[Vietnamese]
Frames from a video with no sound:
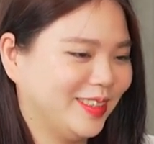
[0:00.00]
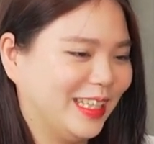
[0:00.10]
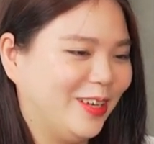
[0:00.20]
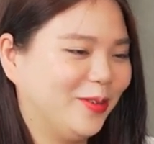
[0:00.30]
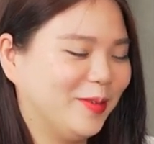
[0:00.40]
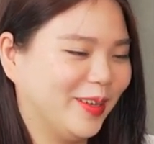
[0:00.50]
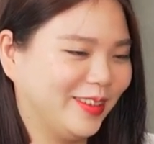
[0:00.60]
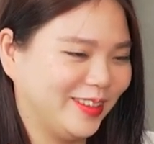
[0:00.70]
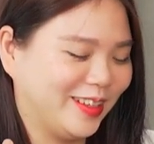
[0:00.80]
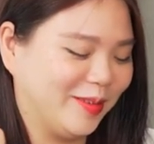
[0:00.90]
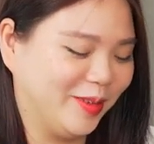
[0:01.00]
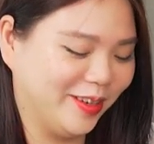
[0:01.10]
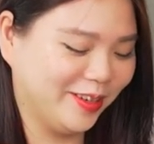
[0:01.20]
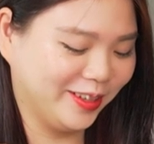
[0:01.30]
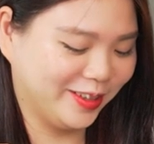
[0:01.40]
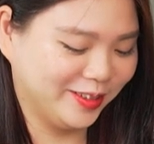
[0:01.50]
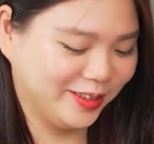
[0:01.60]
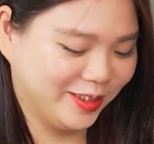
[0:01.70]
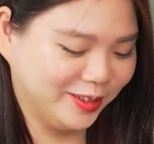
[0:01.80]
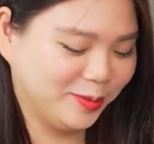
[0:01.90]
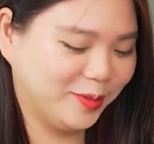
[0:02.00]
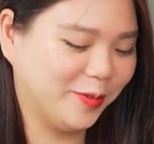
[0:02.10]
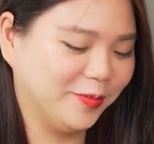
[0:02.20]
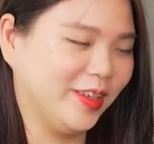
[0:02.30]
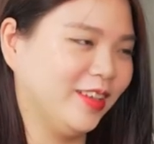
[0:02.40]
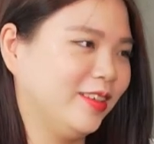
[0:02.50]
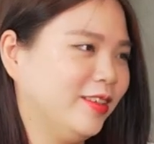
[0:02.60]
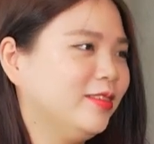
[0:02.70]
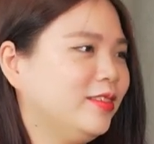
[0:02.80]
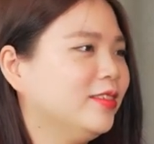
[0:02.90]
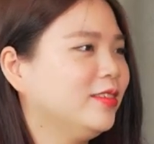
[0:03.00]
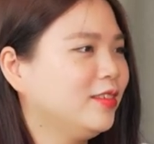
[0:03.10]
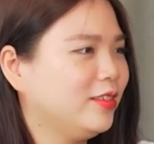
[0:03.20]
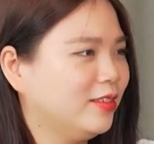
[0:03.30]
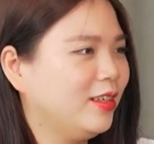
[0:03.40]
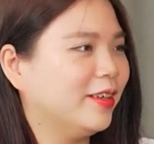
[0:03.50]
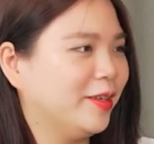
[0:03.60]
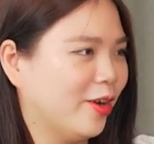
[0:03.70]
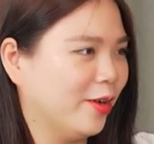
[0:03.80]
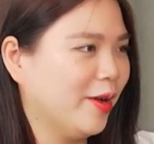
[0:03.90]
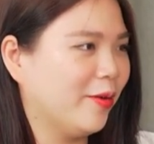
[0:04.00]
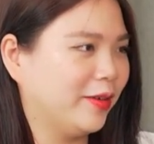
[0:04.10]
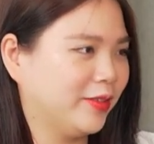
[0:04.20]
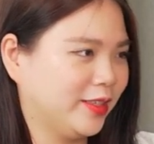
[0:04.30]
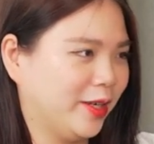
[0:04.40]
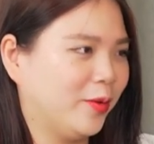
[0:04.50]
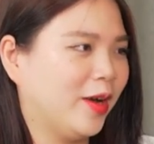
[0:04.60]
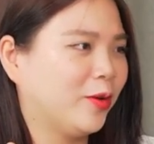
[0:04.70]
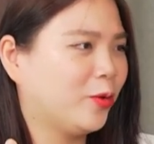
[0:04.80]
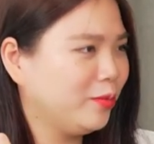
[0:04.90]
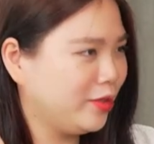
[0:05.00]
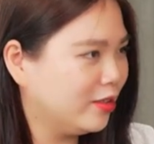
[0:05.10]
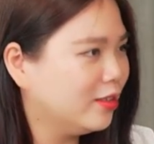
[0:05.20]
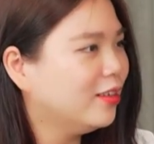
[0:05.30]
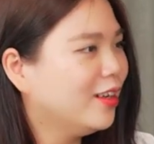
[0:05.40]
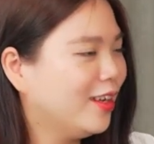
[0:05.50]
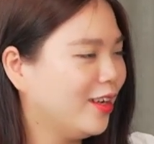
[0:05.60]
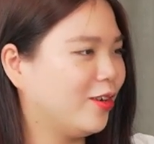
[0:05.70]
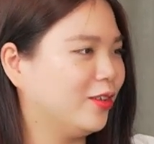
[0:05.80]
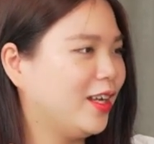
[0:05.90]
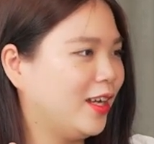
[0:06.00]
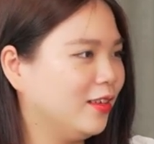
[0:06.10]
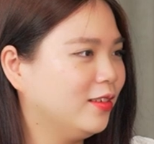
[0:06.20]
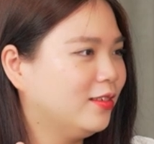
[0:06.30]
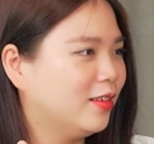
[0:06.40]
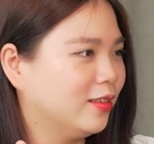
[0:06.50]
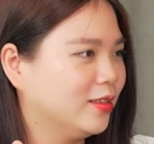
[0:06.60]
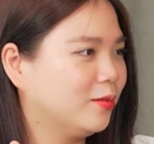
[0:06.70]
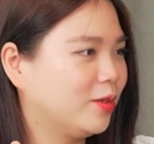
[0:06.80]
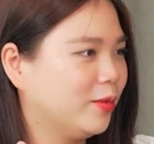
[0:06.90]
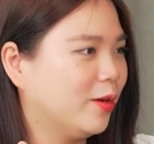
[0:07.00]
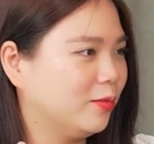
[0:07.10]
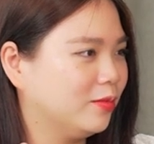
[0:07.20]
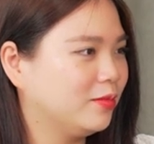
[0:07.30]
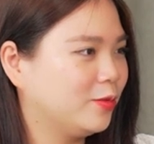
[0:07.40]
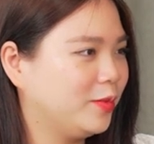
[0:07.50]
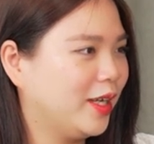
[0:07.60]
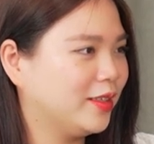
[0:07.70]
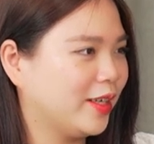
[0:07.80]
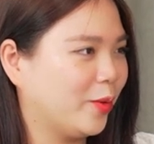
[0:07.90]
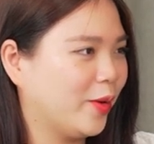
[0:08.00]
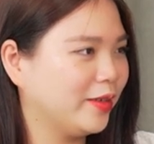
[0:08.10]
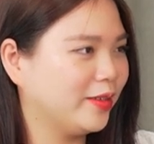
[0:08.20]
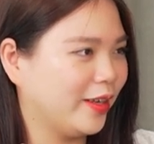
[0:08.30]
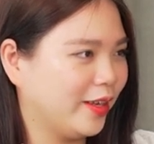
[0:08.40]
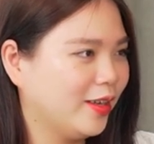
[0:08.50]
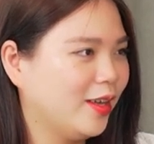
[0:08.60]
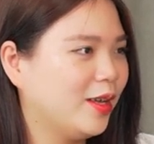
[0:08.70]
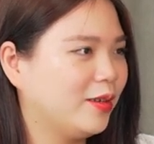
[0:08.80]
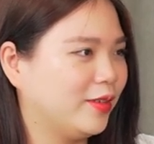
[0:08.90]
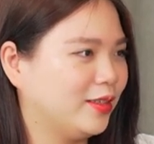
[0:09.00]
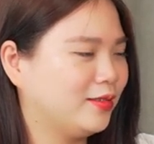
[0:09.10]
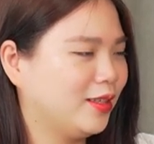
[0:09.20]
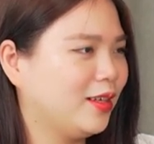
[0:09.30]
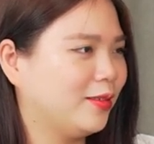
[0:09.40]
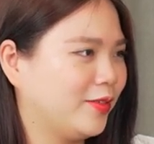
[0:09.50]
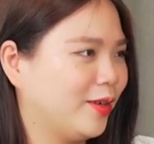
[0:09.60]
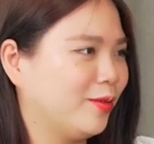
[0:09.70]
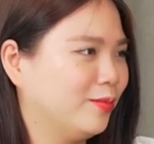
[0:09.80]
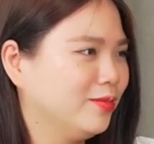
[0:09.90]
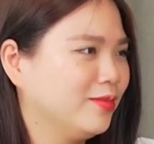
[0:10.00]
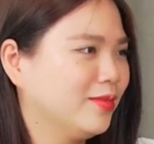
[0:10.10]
xin lỗi nhưng mà cảm thấy hơi hơi hơi xúc động vì những những những lời nói mà hoàng phải trải qua cũng như có thể là những người ở trong cộng đồng cũng đang trải qua như thế và chắc là phải có